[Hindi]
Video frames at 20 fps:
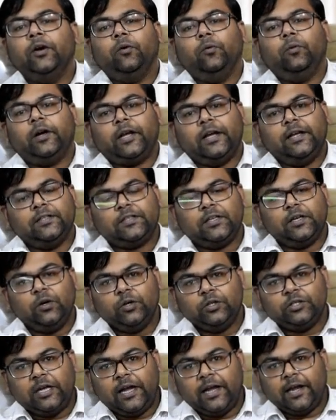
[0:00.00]
वो कैंसिल
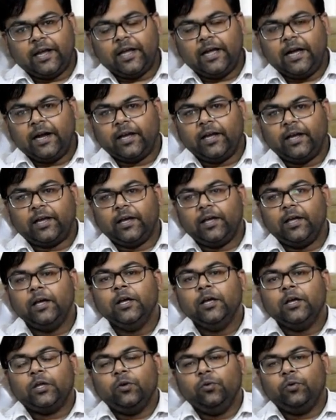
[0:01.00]
हो जाएंगे आगे के
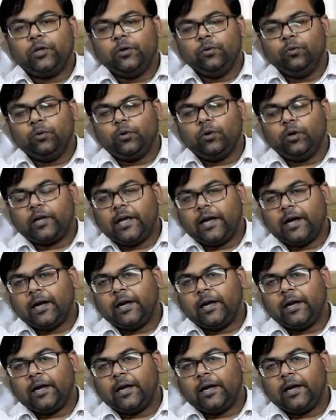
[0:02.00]
क्योंकि उनको क्या